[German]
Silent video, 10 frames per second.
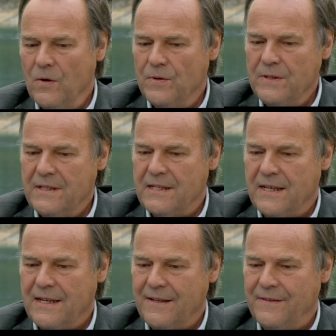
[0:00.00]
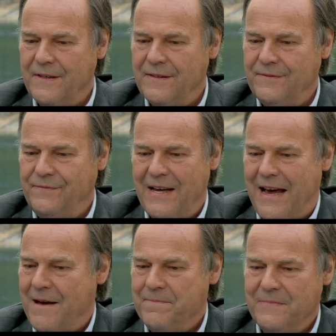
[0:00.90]
Und äh,
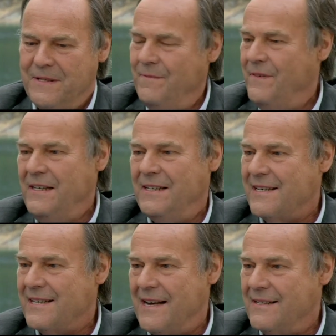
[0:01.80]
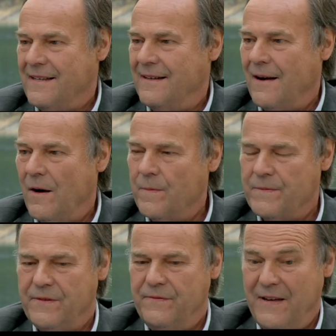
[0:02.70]
wir haben dem Willi das alles
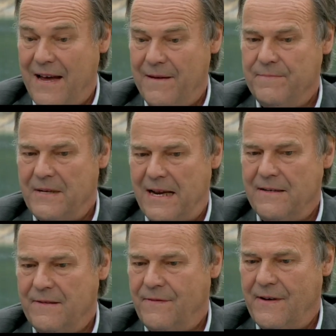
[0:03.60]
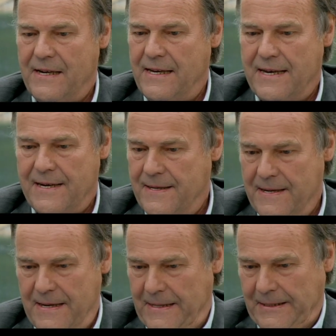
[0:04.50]
geglaubt. Wir haben dann, weil er,
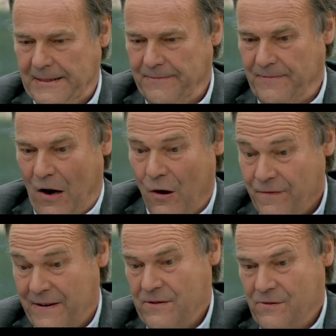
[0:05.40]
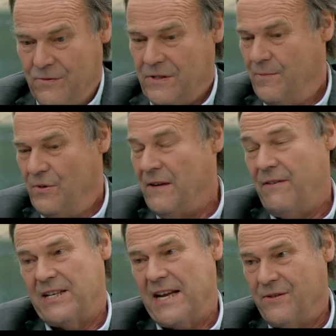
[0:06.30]
auch weil unsere Mutter
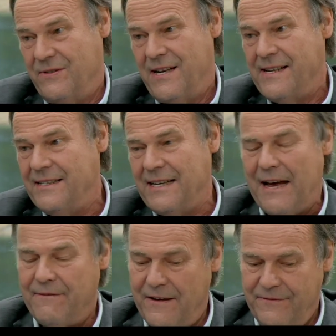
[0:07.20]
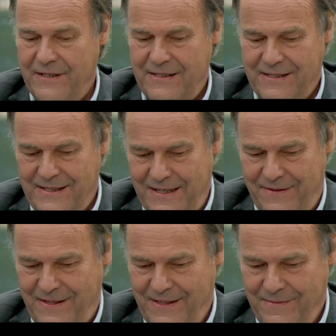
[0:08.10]
wahrscheinlich zu selten da war, wir sind
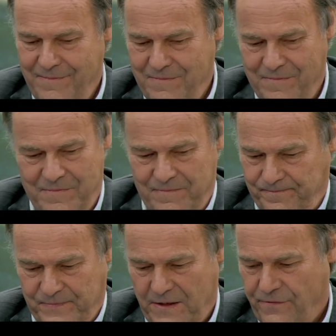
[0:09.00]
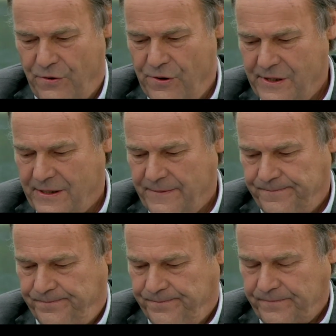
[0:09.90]
ihm gefolgt
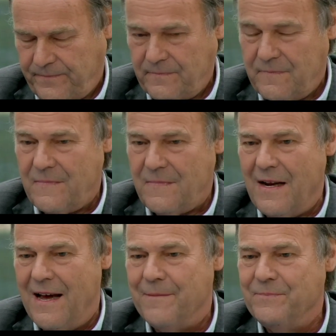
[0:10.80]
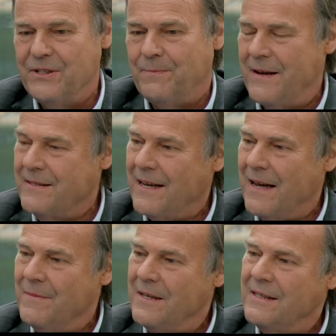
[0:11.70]
haben die
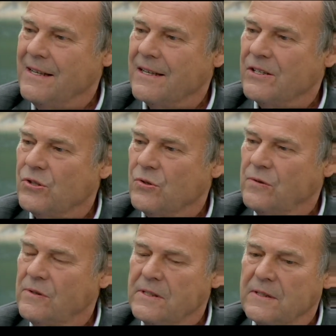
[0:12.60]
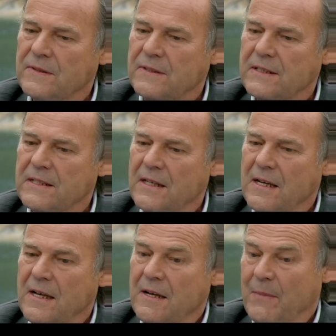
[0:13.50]
Speisekammer leer gestohlen und
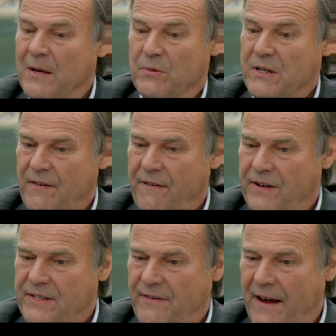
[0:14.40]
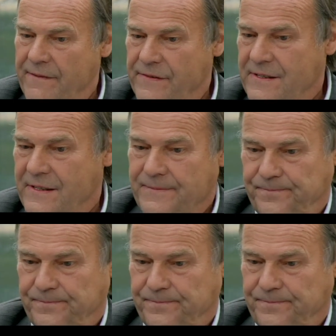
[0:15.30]
meine Mutter war verzweifelt